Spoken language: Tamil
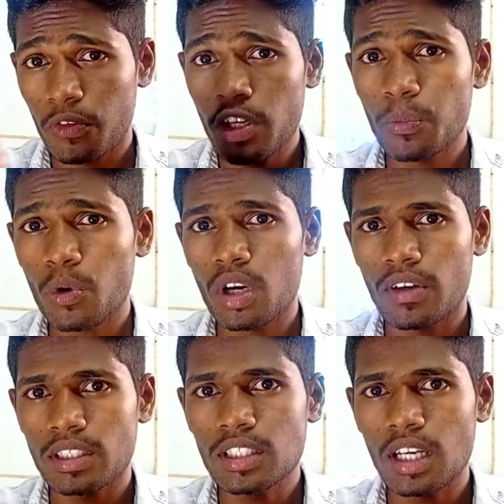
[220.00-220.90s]
ஃப்ரீ போலில்
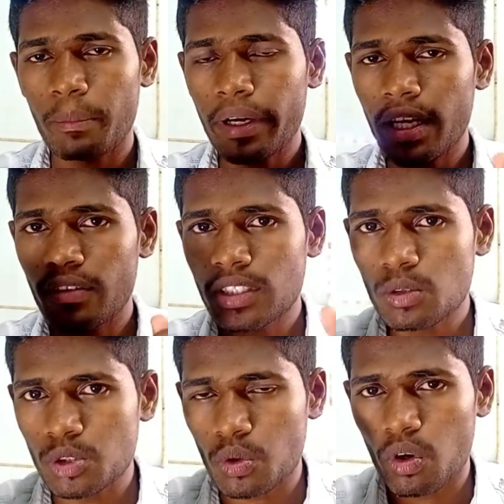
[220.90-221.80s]
வந்துட்டு நமக்கே வந்து
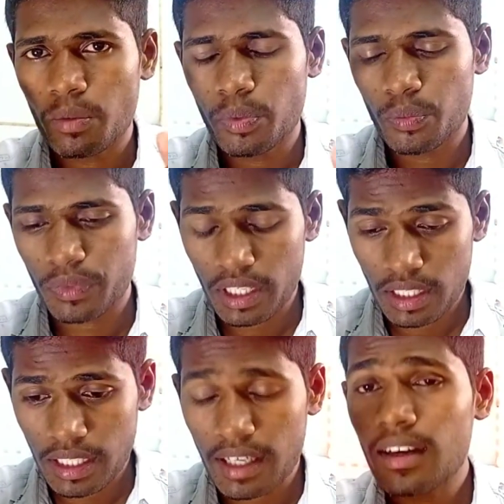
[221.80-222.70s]
கொஞ்சம் குழப்பம் நீ
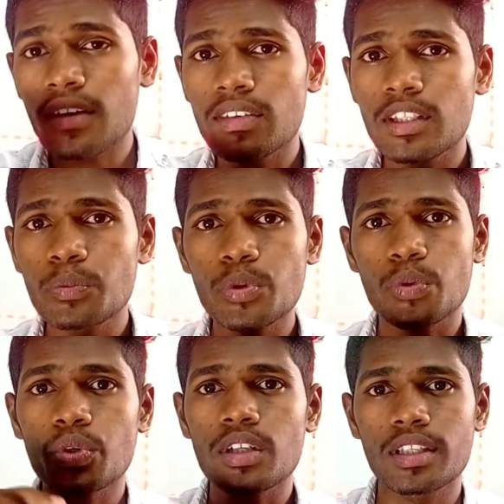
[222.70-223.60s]
இதில் எங்கடா வந்து இன்புட்
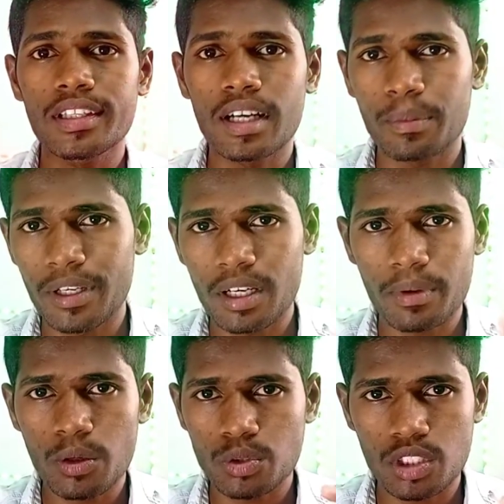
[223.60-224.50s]
கொடுக்குறது அப்படின்ற
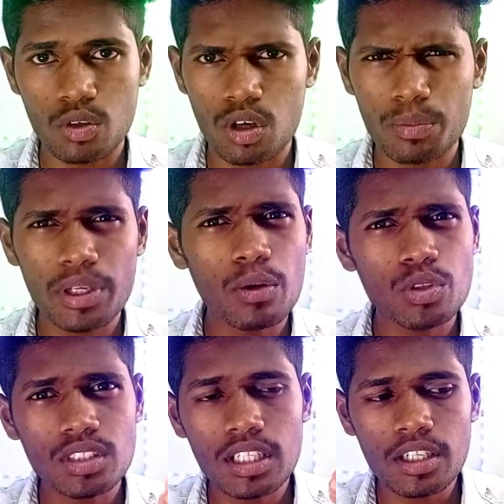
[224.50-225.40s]
மாதிரி ஒரு சில குழப்பம் ஏன்னா
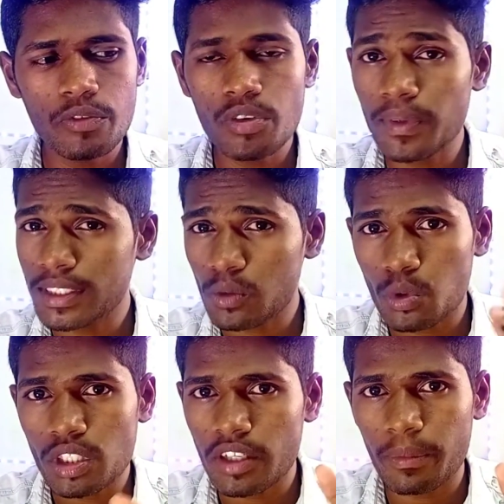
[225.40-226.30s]
ஒரு சில நேரம் இன்ஃபர்மேஷன்
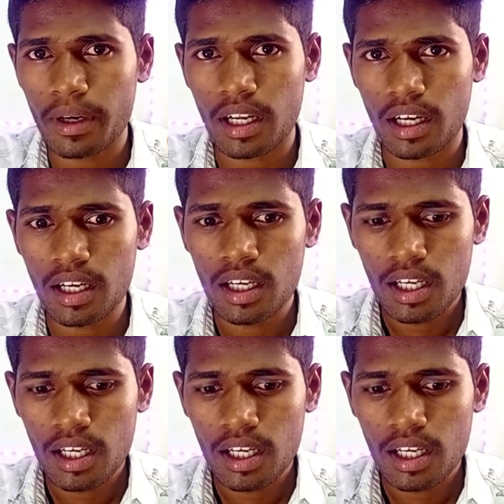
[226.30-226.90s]
கொடுத்துக்கவே மாட்டாங்க